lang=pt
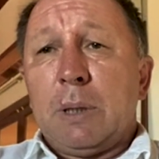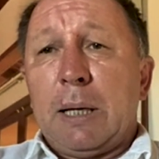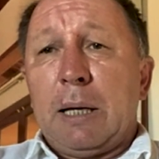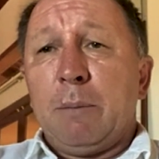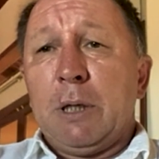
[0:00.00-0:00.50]

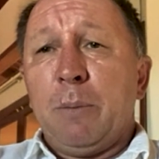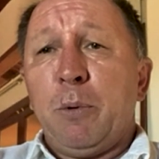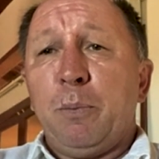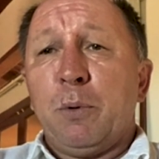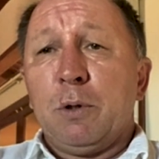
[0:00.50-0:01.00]
Hum. Aí ela
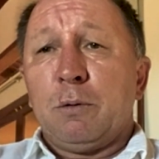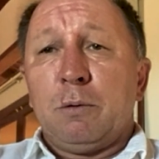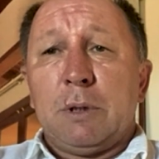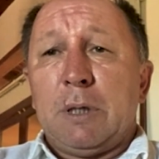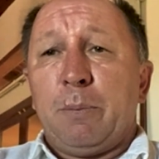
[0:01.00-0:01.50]
manda para o
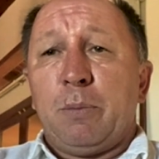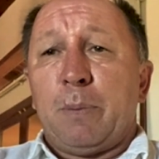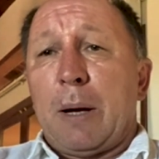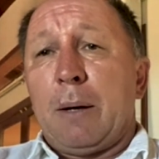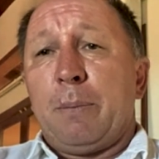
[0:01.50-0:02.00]
porto, no né?
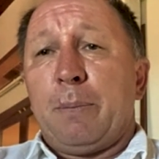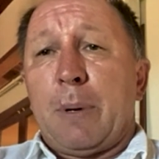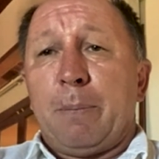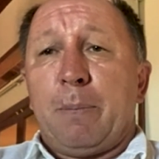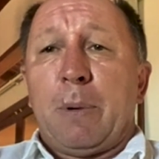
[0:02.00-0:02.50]
exemplo, pra,
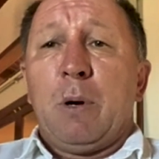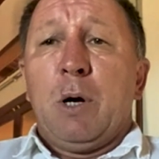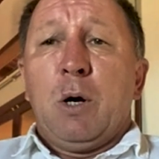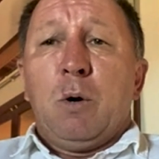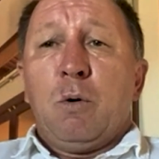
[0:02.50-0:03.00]
pra,
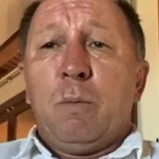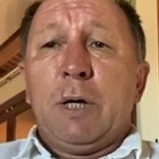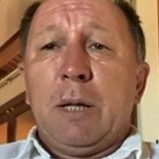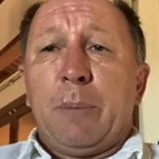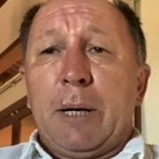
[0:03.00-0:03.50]
pra...
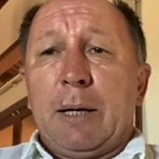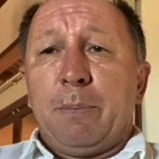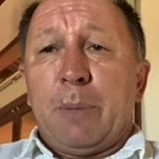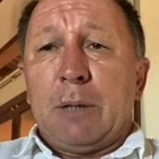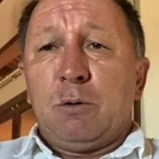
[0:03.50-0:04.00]
ou manda
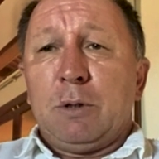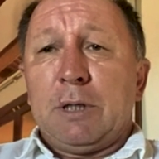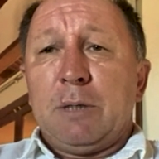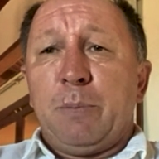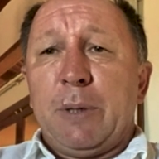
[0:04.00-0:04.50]
para as
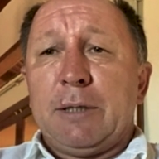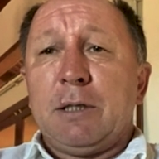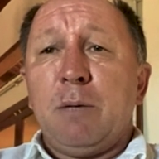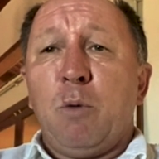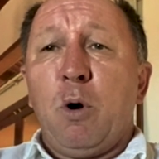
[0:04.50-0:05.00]
outras
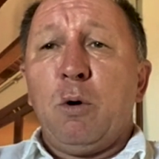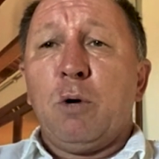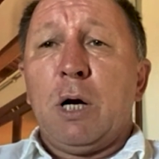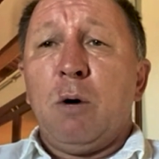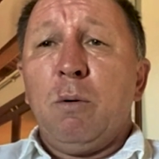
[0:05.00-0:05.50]
empresas que
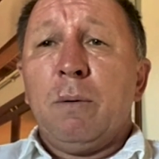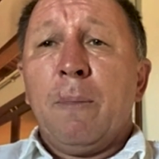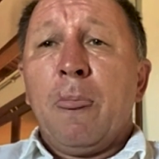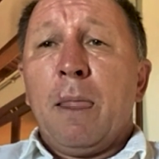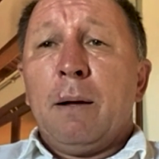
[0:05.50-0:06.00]
moem o grão,
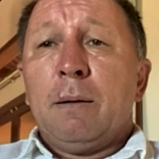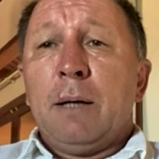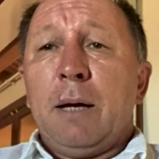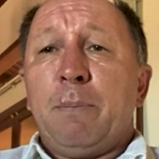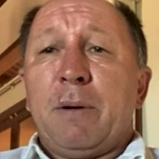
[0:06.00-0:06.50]

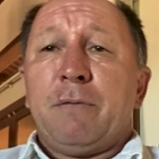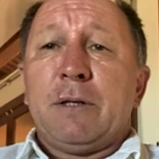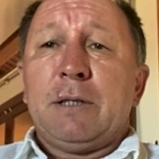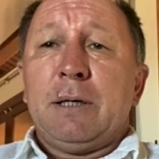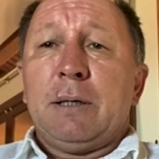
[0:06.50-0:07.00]
hum. né? Para
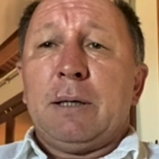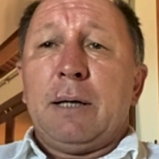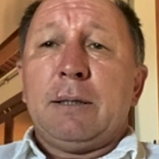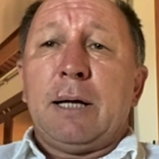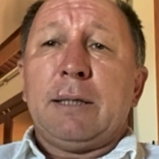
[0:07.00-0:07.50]

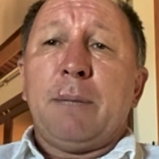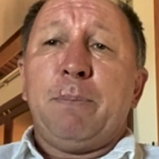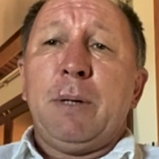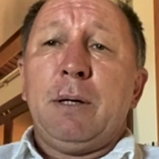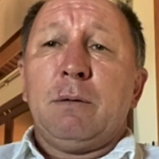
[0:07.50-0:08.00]
fazer. Aí
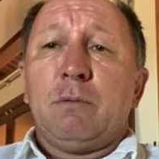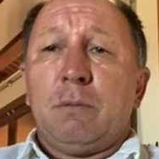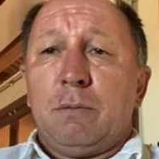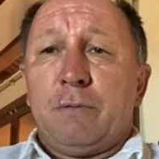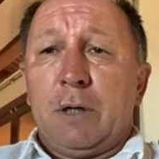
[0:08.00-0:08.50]
trata
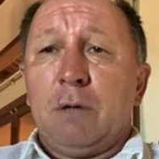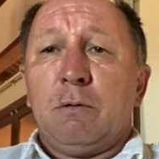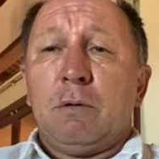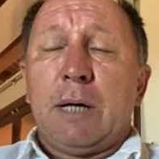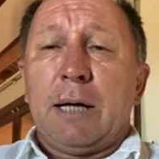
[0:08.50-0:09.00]
pinto,
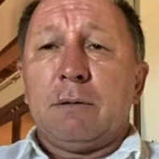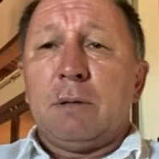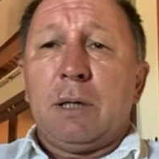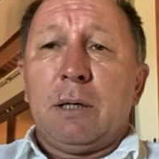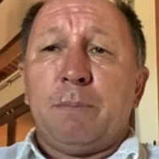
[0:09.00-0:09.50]
frango, no
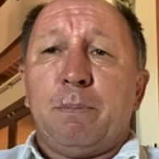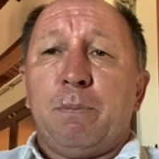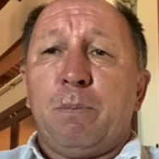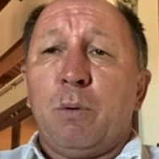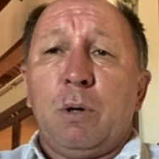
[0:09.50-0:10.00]
caso, né?
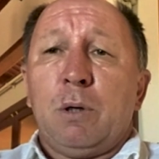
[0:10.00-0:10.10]
Ah.